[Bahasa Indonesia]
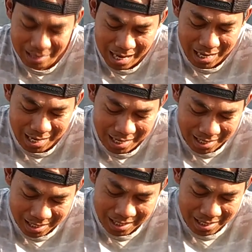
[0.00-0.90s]
Nanti
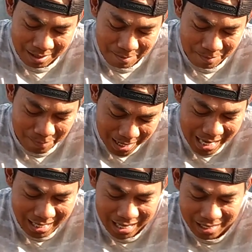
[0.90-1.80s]
akan
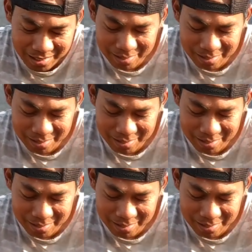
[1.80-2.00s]
banyak